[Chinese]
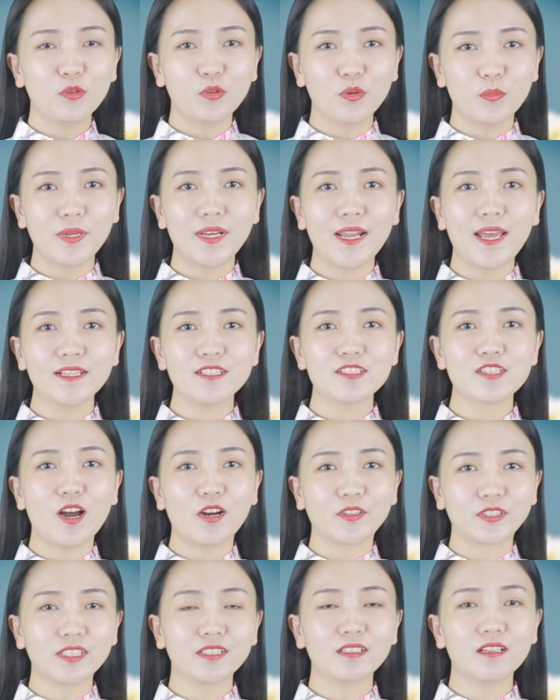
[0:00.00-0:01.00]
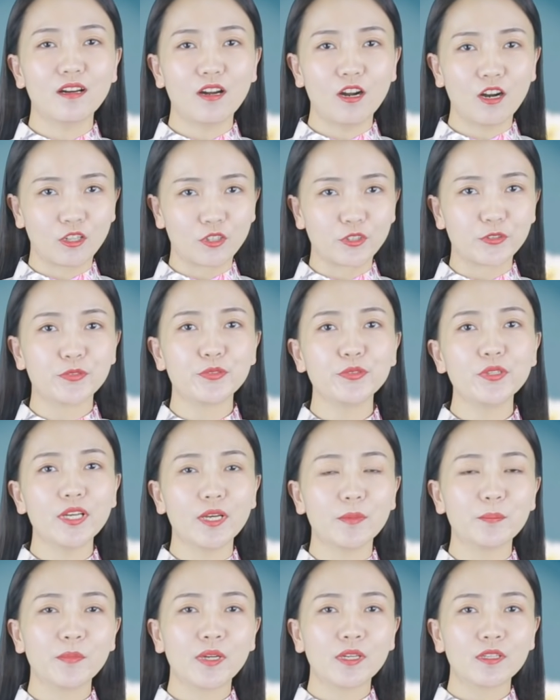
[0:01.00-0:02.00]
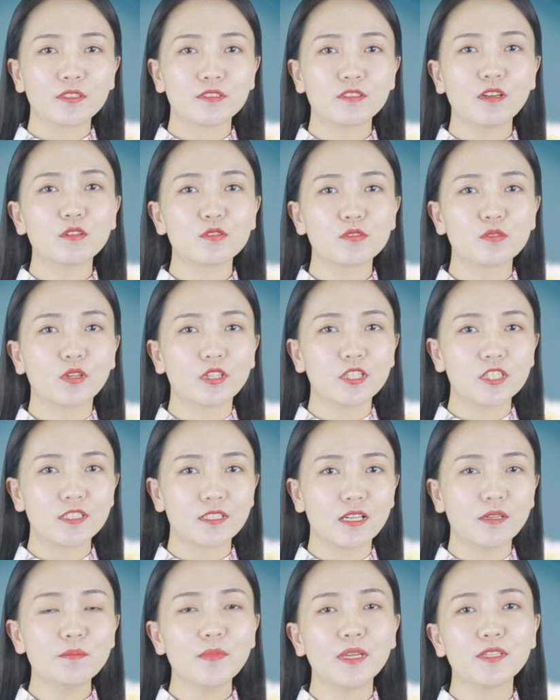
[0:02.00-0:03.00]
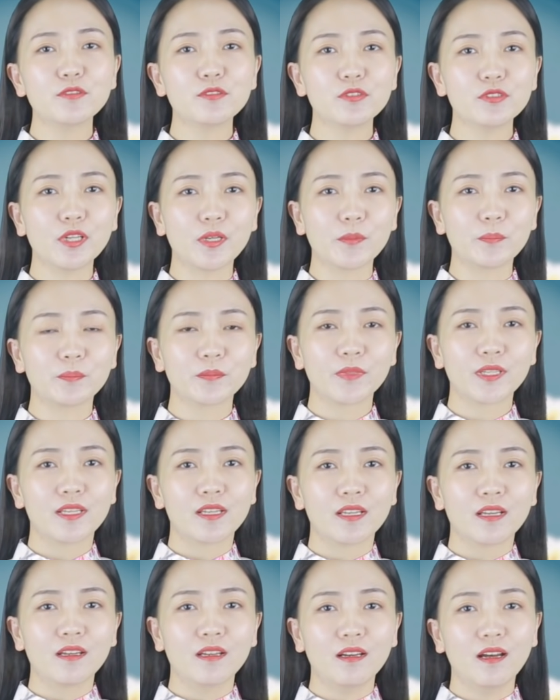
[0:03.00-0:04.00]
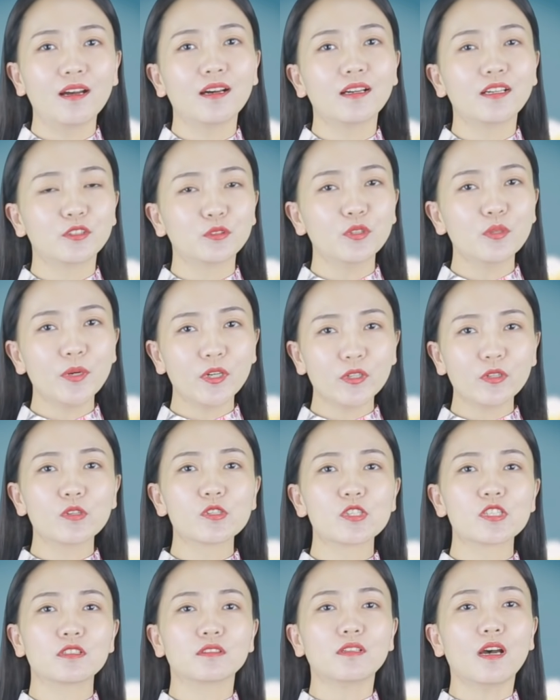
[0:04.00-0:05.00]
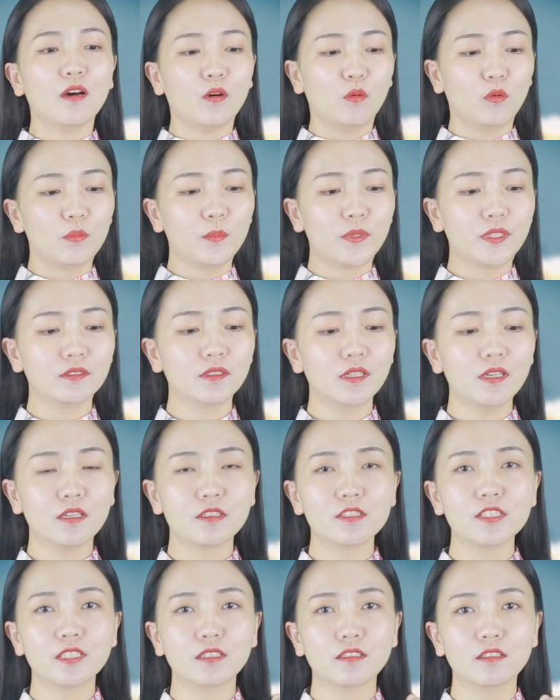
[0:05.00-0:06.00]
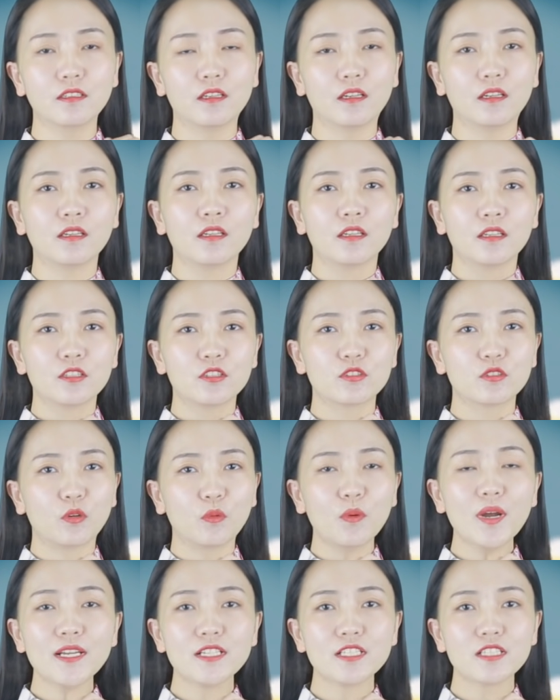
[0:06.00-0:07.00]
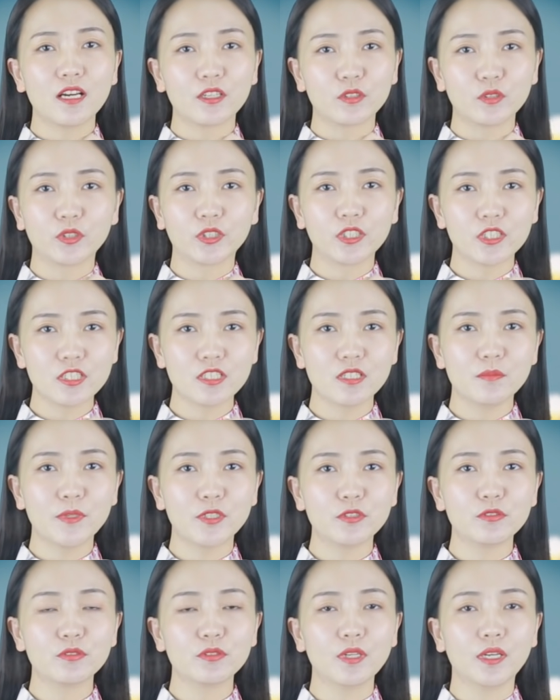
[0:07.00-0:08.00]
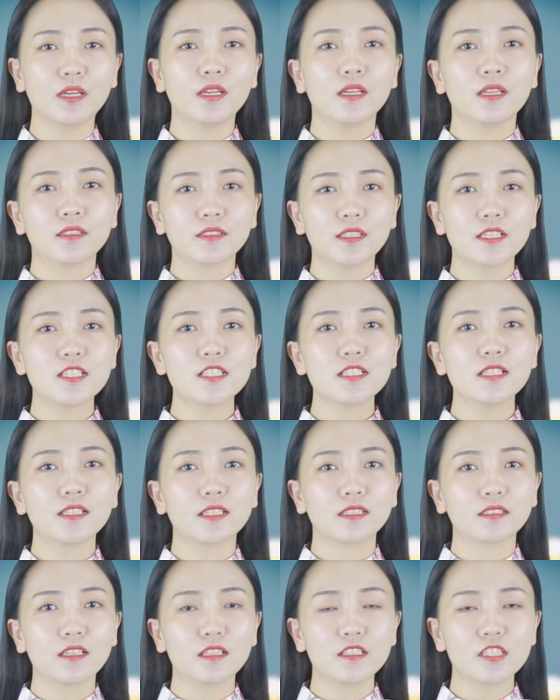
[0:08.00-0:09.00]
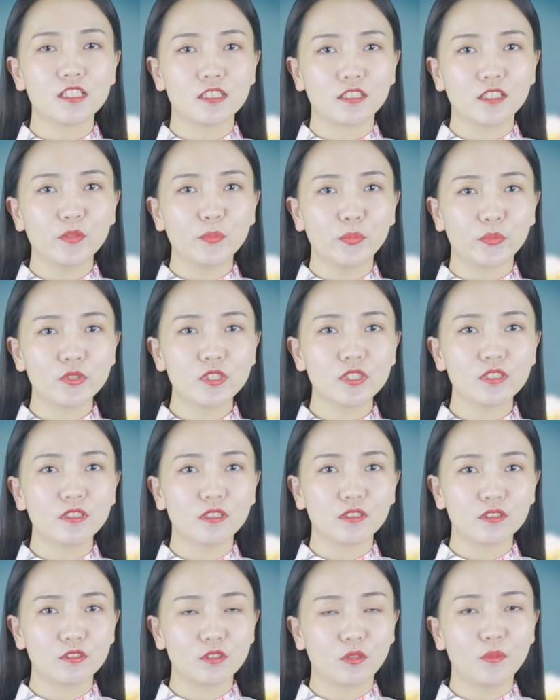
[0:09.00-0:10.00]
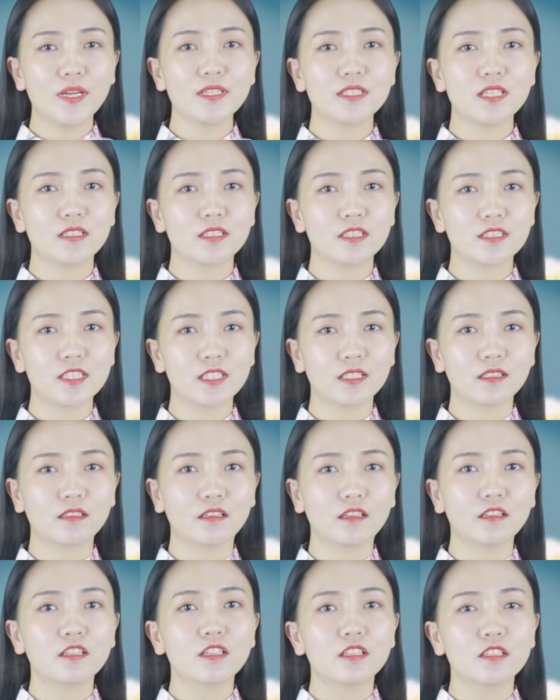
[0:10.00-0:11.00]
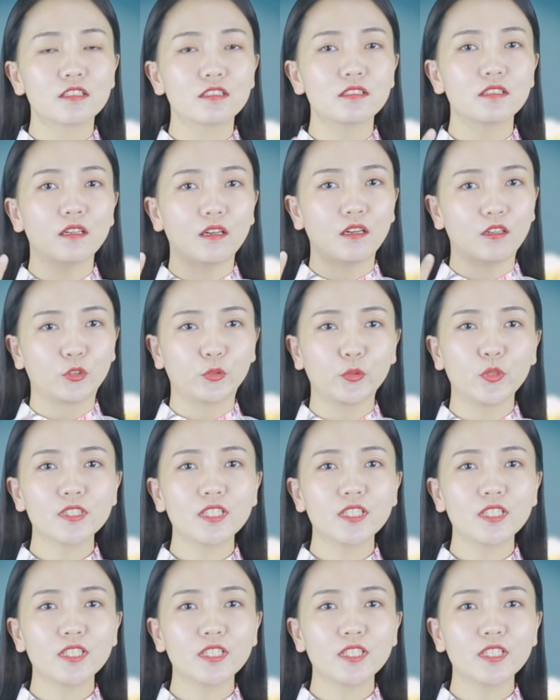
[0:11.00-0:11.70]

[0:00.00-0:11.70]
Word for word: 我们来找一个耳穴，叫做神门穴啊。很多朋友知道我们的这个手腕上有一个神门穴，那这里呢指的不是手腕上的这个，是耳朵